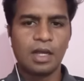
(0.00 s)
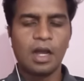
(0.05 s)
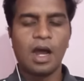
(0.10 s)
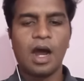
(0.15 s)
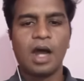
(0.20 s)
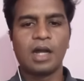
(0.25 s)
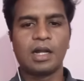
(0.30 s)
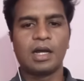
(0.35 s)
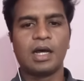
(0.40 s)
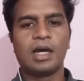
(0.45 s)

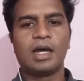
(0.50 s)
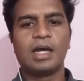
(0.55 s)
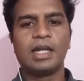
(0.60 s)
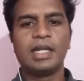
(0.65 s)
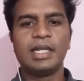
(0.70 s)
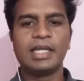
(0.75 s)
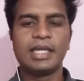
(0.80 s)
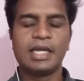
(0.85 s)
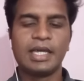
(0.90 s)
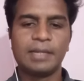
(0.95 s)
ஆனால்
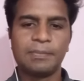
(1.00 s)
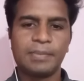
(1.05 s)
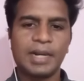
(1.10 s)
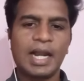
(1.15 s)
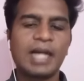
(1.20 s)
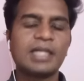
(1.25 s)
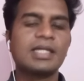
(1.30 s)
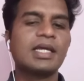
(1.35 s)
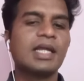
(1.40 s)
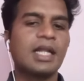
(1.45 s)
நீங்கள்
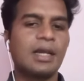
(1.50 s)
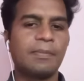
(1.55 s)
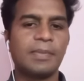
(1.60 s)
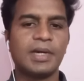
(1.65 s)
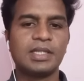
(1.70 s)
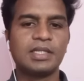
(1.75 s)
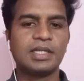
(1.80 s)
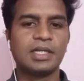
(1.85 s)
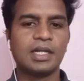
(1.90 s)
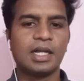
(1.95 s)
ப்ராக்டிக்கலாக
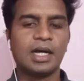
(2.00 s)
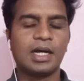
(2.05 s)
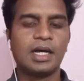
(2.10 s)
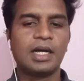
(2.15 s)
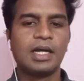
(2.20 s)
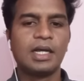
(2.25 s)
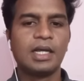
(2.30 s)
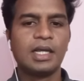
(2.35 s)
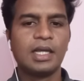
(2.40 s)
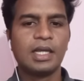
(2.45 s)
பார்த்தீங்கன்னா
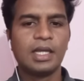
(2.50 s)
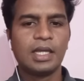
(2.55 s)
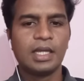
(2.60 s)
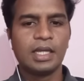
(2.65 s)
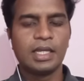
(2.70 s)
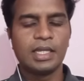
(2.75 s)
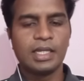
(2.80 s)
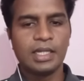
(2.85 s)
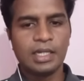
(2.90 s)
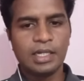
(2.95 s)

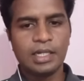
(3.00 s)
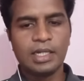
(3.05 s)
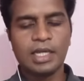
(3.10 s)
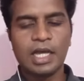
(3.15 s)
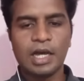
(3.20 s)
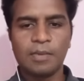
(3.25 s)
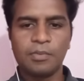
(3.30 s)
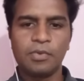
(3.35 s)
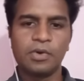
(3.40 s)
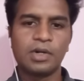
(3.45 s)
இந்தியா
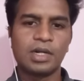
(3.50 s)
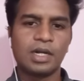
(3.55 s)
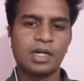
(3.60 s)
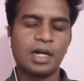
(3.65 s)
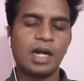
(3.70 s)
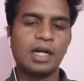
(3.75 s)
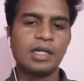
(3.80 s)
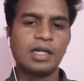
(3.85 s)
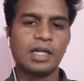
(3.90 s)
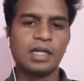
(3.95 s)
போன்ற
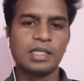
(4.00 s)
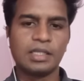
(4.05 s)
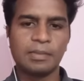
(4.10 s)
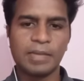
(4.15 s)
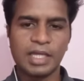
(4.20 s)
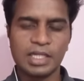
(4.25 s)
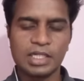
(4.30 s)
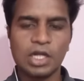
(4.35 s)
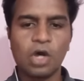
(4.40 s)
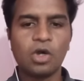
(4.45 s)
நாடுகள் இந்த
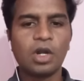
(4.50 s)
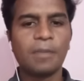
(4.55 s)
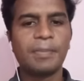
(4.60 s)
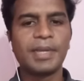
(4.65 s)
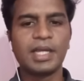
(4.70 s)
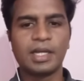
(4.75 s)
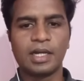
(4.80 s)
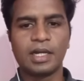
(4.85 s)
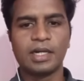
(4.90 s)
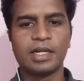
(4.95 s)
மாதிரி
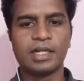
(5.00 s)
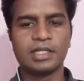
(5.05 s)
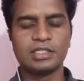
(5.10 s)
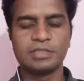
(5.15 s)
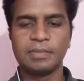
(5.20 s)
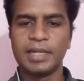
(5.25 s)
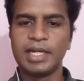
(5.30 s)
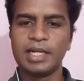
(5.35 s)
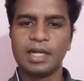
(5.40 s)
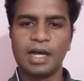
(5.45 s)
டெவலப்பிங் கண்ட்ரிஸ்
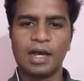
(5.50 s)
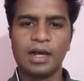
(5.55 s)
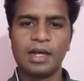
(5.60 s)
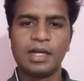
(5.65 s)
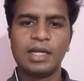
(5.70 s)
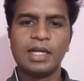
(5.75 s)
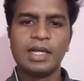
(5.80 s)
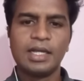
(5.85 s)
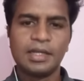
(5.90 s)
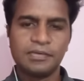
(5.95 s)
மெயினாக
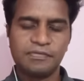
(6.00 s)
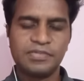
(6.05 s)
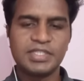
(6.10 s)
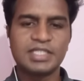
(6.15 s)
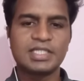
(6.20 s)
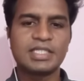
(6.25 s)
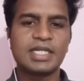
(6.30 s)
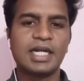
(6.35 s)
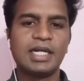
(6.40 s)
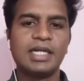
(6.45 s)

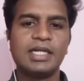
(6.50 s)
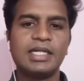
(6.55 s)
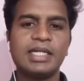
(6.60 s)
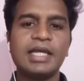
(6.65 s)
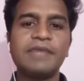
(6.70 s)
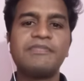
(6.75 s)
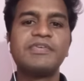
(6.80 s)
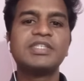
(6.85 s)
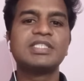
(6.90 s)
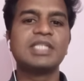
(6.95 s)
ஃபிஸ்கல்
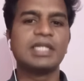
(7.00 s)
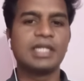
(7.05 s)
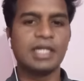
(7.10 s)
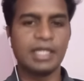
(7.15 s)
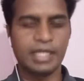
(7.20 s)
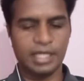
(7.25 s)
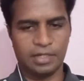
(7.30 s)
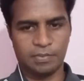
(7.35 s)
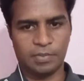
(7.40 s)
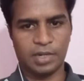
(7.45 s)

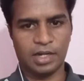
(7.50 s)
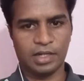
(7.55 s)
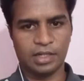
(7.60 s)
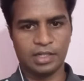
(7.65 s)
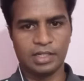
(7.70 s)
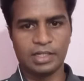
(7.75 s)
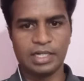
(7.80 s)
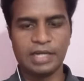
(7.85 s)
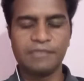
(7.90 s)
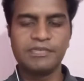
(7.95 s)
டெஃபிசிட்லேயே இருப்பாங்க
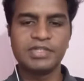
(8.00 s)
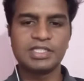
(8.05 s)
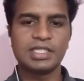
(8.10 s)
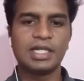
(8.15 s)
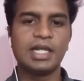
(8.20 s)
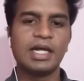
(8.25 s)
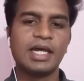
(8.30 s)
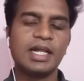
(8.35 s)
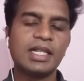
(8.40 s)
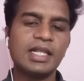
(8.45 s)

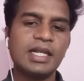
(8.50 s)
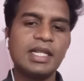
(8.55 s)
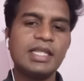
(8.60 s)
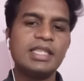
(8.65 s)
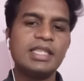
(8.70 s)
டெஃபிசிட்டுங்கிறது நிதி